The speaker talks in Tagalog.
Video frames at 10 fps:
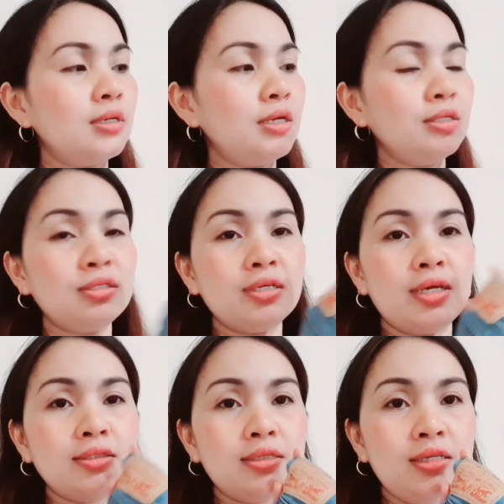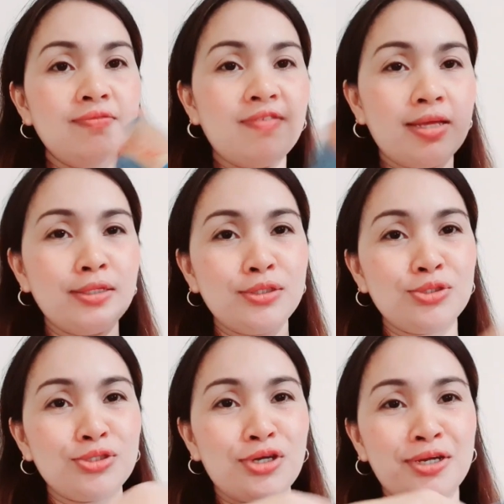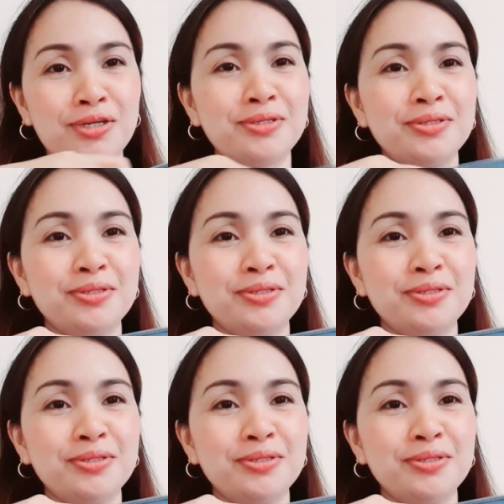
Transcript: Ayan siya guys, Levi's char.